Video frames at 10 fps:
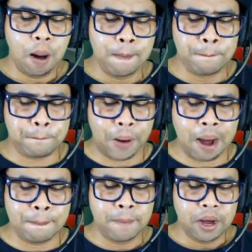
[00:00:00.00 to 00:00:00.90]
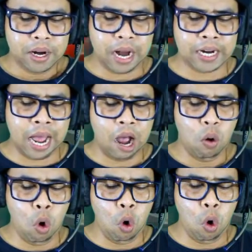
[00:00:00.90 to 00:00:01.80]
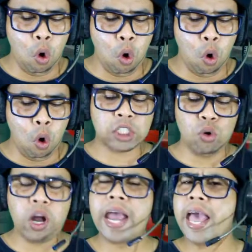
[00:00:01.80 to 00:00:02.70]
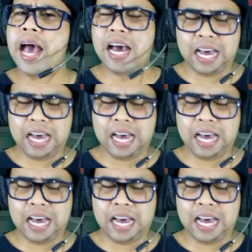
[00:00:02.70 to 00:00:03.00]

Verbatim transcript: Oh, Bam. Gak kena. Uh, keras juga ya.